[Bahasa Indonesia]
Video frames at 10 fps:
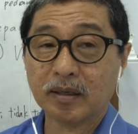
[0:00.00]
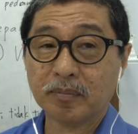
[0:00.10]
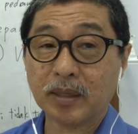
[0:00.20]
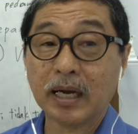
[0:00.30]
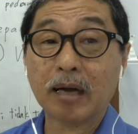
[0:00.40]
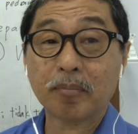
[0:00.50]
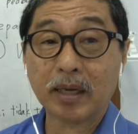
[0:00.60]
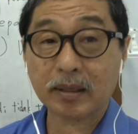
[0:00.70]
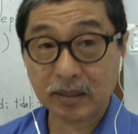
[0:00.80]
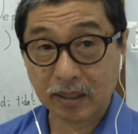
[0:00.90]

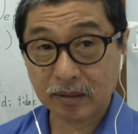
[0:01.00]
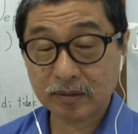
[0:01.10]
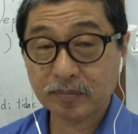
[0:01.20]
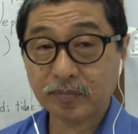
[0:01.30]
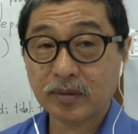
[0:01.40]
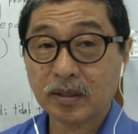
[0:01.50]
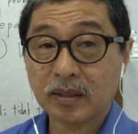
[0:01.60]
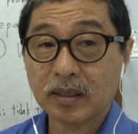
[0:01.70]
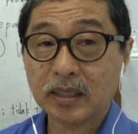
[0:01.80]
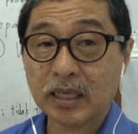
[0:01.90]
menggambarkan
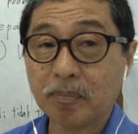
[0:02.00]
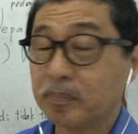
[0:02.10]
yang